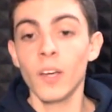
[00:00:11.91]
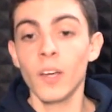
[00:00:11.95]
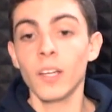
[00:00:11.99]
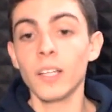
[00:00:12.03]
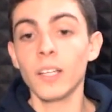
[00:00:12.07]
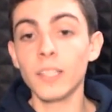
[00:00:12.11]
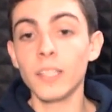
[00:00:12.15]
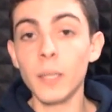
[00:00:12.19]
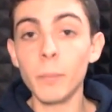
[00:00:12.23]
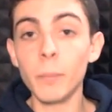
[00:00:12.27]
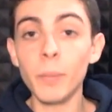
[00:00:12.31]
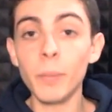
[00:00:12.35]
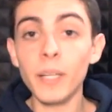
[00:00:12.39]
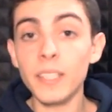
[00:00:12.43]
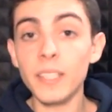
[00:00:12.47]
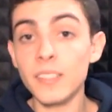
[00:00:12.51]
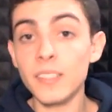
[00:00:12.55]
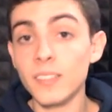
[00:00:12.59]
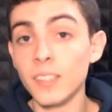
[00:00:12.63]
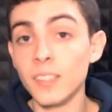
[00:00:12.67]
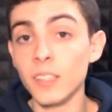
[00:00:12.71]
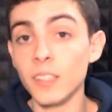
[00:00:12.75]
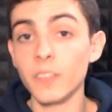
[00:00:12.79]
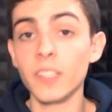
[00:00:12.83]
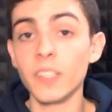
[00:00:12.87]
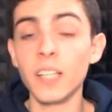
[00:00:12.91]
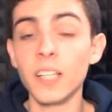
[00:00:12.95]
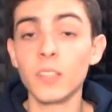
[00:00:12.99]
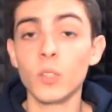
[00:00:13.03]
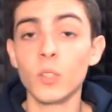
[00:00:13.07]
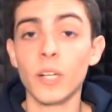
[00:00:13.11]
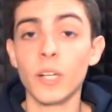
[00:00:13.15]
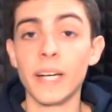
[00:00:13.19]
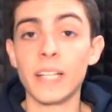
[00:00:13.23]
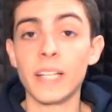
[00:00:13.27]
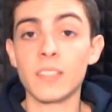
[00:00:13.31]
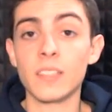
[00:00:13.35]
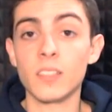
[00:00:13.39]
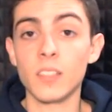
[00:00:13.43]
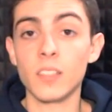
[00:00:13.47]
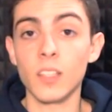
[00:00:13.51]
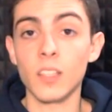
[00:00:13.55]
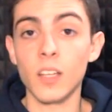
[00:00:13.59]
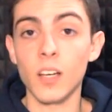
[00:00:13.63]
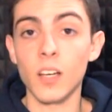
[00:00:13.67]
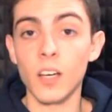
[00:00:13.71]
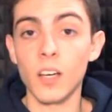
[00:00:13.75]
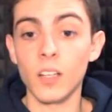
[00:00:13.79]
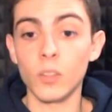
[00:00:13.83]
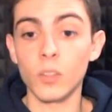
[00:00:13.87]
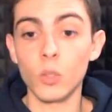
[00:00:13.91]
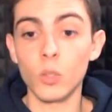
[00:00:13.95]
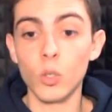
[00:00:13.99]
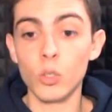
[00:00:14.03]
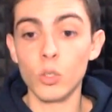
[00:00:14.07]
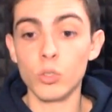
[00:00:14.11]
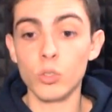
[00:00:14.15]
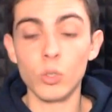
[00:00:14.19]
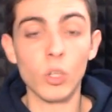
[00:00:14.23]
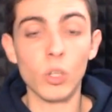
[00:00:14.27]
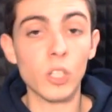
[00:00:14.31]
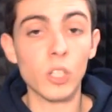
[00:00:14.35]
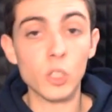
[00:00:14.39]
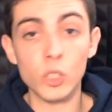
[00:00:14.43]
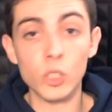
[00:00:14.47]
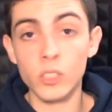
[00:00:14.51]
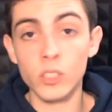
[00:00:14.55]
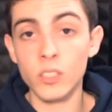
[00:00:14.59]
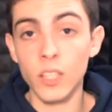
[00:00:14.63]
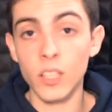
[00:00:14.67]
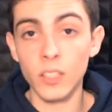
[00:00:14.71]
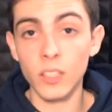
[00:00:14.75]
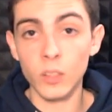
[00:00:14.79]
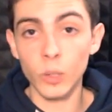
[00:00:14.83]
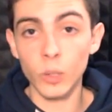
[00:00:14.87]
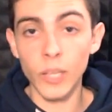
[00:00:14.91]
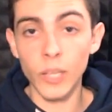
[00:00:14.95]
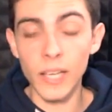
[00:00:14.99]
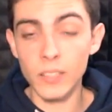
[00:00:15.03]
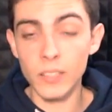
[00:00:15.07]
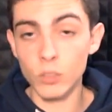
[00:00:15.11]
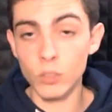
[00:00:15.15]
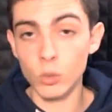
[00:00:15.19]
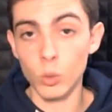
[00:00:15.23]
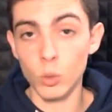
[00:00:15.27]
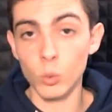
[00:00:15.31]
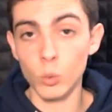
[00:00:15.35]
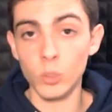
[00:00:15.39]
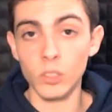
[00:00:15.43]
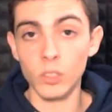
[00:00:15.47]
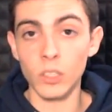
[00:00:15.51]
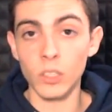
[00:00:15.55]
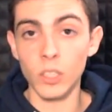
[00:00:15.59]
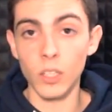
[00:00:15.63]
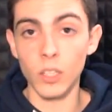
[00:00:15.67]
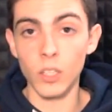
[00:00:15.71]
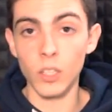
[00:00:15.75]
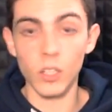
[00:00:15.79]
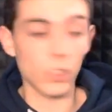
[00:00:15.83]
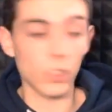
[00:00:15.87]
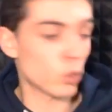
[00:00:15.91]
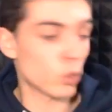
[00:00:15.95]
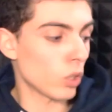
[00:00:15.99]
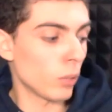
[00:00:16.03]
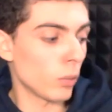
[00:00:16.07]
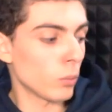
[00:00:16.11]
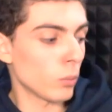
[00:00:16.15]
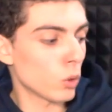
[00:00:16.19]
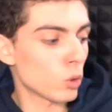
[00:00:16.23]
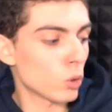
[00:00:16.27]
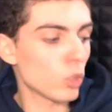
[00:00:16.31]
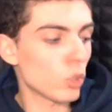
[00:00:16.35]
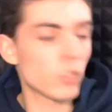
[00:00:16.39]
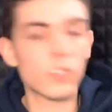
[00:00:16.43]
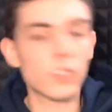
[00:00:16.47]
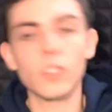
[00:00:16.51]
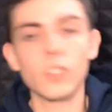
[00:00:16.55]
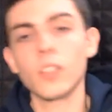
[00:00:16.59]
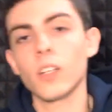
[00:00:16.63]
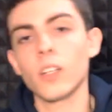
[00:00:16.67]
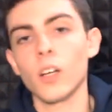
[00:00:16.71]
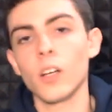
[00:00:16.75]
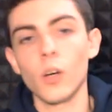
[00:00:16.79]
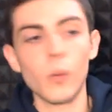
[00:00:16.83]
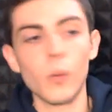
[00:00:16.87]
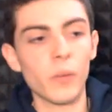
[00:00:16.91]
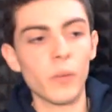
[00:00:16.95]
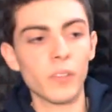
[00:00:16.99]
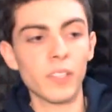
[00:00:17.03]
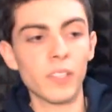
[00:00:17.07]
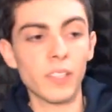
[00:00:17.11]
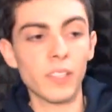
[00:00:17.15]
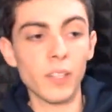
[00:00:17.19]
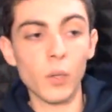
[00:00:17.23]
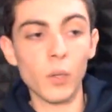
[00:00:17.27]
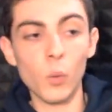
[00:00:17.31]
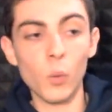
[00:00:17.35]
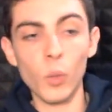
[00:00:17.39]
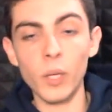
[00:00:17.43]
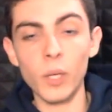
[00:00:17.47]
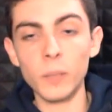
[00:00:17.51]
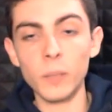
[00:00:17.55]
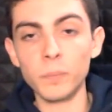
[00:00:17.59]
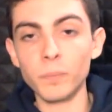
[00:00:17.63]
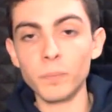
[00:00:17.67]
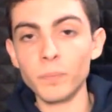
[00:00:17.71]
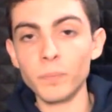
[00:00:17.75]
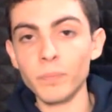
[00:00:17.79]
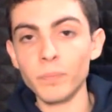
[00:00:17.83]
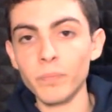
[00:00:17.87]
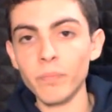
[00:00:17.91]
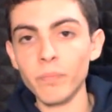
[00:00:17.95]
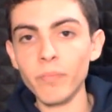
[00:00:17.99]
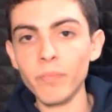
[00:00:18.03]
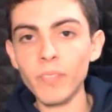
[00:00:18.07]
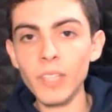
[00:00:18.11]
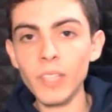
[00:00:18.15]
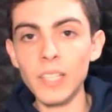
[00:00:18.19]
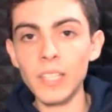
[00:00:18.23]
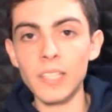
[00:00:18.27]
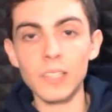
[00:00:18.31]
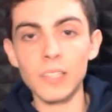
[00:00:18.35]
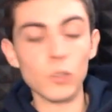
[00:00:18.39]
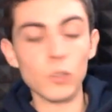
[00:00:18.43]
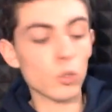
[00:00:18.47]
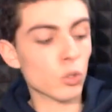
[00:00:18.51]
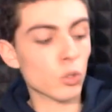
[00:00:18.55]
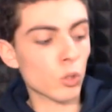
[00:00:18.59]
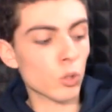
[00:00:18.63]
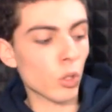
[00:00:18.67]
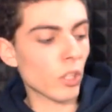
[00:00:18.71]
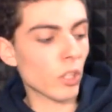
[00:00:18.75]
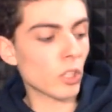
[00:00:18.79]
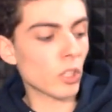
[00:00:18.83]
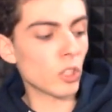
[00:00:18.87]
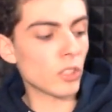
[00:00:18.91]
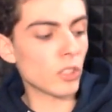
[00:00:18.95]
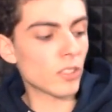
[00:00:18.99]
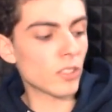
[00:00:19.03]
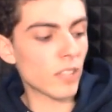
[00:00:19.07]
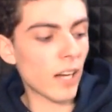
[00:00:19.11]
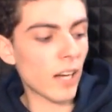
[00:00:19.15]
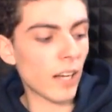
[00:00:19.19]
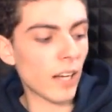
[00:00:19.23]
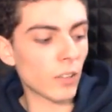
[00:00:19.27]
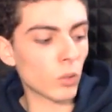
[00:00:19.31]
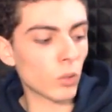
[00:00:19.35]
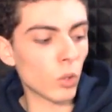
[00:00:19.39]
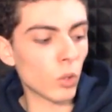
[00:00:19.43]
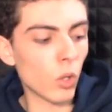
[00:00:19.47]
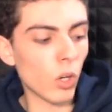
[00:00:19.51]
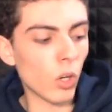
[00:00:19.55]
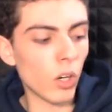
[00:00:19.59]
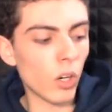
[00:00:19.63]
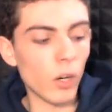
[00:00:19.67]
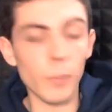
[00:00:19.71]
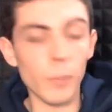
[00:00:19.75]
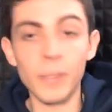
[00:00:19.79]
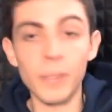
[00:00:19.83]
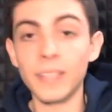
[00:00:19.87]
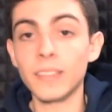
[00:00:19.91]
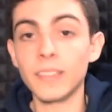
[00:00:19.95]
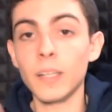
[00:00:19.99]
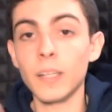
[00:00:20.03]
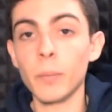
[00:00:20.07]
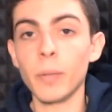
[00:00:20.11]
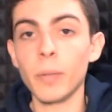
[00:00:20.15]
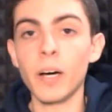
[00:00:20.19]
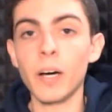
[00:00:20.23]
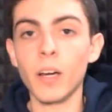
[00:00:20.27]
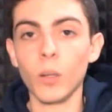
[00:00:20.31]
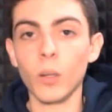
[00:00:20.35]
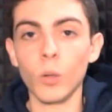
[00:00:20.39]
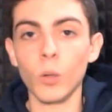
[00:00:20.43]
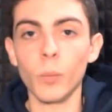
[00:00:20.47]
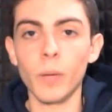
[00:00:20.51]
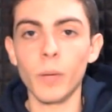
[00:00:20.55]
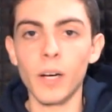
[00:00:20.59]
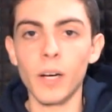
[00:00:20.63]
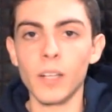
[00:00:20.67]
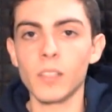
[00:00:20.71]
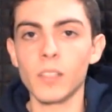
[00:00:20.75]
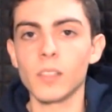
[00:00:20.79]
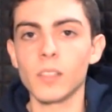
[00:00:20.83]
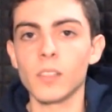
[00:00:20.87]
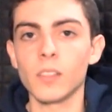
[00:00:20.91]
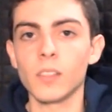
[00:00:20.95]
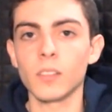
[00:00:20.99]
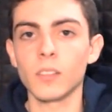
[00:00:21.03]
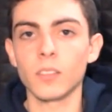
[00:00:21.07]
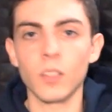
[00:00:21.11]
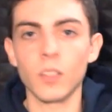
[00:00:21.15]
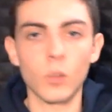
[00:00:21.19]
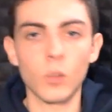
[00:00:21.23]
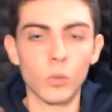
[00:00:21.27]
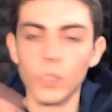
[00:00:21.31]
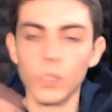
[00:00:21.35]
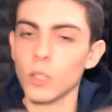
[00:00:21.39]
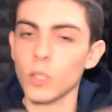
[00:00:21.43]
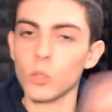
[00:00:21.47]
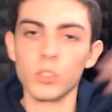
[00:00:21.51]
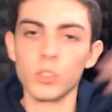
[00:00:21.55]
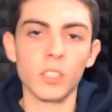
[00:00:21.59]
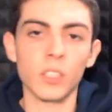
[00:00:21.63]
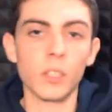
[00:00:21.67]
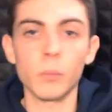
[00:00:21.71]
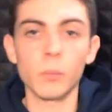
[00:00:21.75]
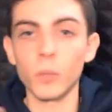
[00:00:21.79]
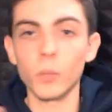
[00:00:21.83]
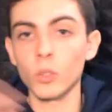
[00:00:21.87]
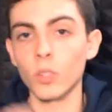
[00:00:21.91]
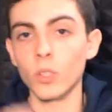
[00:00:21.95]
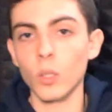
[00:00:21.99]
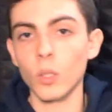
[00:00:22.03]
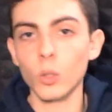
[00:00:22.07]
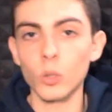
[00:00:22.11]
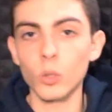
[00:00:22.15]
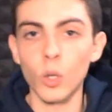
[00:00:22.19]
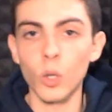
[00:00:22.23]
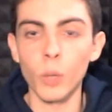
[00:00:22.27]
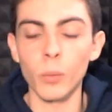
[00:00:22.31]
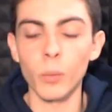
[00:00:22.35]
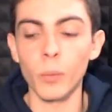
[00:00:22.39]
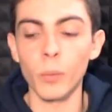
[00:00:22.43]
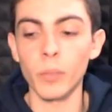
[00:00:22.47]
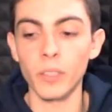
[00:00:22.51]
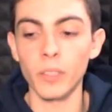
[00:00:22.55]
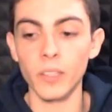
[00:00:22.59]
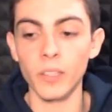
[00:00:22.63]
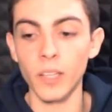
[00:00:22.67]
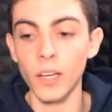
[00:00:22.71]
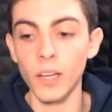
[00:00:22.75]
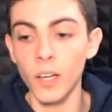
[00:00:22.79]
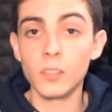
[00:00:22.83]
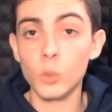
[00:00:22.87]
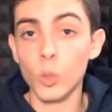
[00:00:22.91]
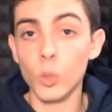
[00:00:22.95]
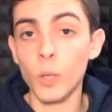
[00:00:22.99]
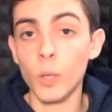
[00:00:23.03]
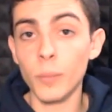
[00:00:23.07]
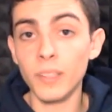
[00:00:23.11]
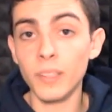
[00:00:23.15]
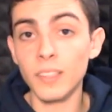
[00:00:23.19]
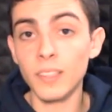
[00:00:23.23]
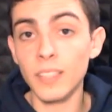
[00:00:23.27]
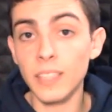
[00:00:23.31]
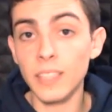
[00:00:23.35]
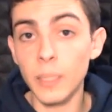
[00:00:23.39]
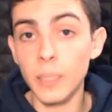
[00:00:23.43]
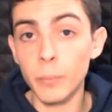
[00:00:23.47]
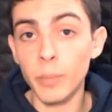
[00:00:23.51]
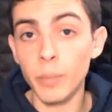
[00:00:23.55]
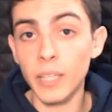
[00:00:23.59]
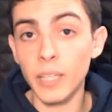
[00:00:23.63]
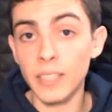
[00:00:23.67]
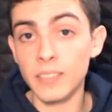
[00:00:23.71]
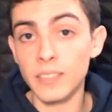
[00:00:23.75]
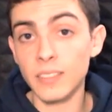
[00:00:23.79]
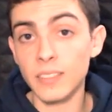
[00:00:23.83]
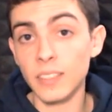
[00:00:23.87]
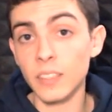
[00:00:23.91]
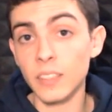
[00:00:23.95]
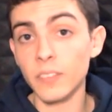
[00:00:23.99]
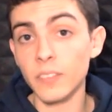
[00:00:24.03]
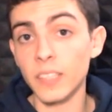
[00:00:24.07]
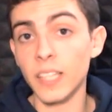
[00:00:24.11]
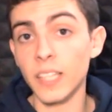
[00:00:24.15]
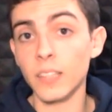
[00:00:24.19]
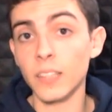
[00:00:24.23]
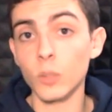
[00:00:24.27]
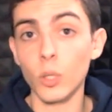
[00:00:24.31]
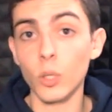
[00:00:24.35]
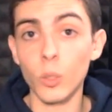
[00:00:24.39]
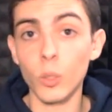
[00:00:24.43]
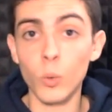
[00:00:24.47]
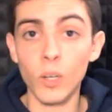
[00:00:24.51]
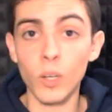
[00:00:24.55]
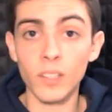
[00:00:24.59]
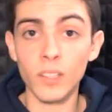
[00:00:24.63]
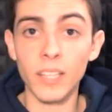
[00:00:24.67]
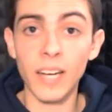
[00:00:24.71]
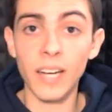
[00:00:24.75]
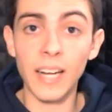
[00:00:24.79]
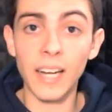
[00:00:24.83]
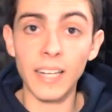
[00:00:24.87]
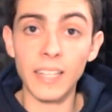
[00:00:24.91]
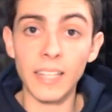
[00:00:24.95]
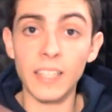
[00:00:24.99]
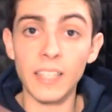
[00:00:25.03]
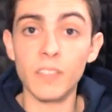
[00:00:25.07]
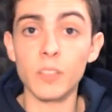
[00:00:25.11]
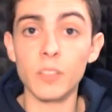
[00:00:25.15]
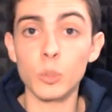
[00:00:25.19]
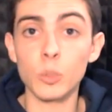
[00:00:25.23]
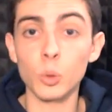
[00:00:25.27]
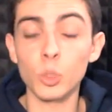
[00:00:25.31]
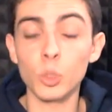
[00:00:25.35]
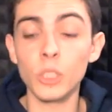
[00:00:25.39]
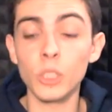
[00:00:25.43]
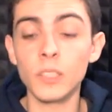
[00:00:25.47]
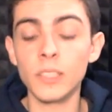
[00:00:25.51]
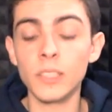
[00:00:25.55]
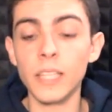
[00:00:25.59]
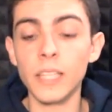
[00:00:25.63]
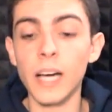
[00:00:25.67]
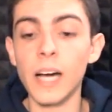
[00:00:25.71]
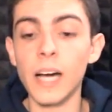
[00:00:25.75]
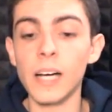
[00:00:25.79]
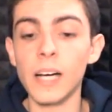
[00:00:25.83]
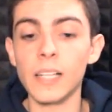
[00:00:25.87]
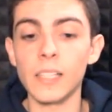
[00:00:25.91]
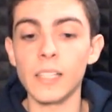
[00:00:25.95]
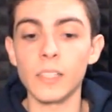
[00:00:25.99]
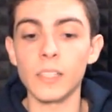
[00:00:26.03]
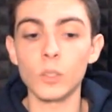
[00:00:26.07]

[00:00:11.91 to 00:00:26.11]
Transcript: Il gameplay che state vedendo ragazzi eh, non lo sto registrando adesso, quindi eh, c'è cioè il mio joystick come vedete qui eh, non sto registrando eh, mentre parlo, ma eh, sarà una cosa che monterò dopo perché sicuramente il gameplay che state vedendo riguarderà la neve su GTA.